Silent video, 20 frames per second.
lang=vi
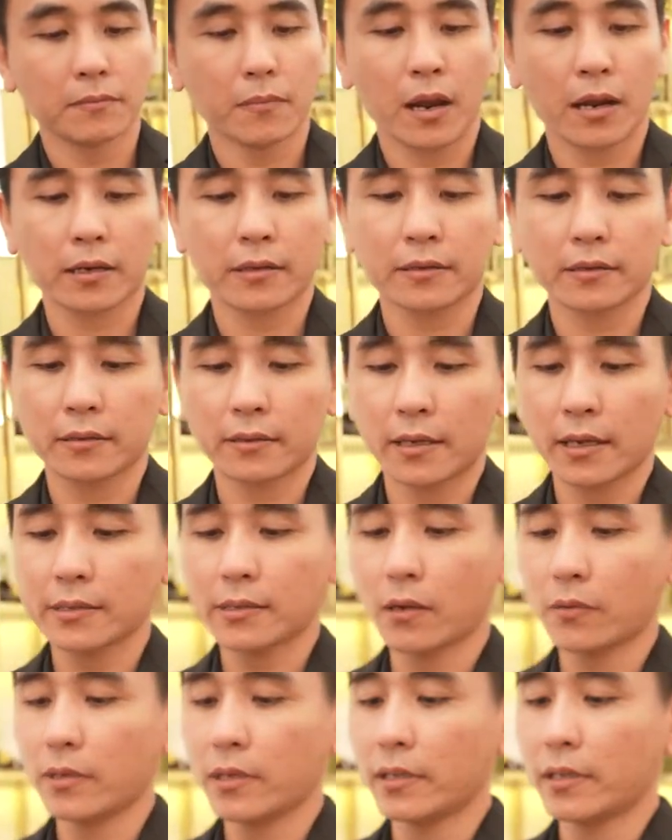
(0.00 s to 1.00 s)
mặt cái
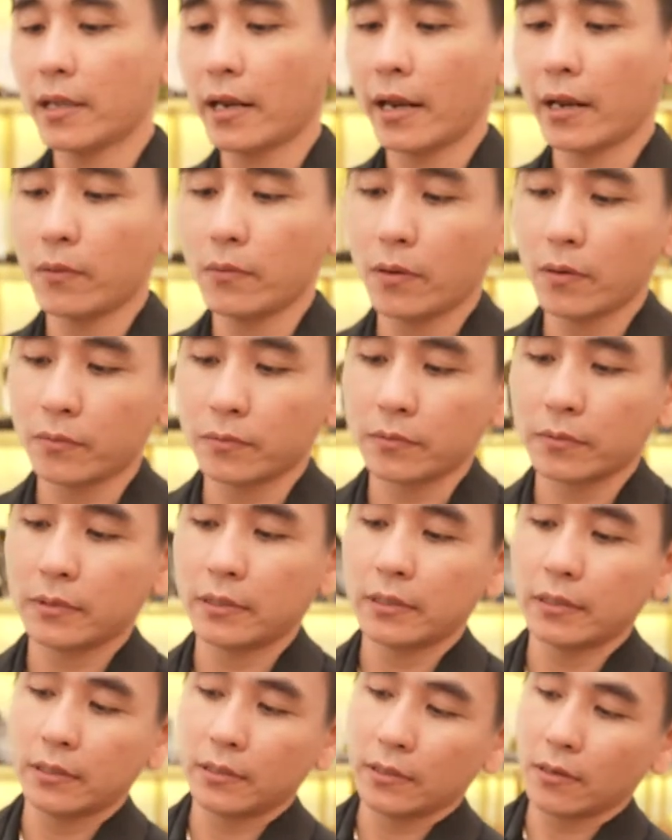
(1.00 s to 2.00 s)
sáu như thế này đúng không
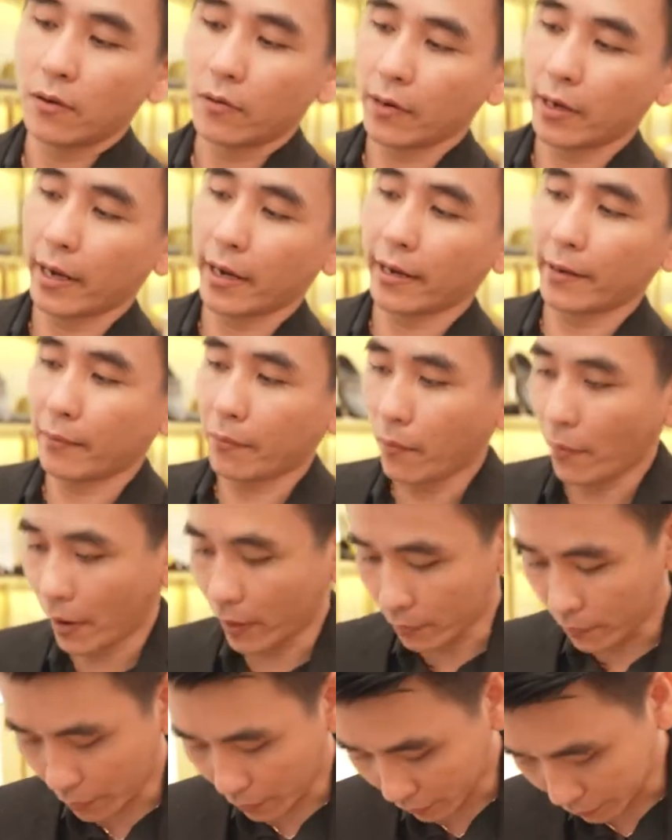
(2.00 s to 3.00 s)
ok nằm ở ngoài đúng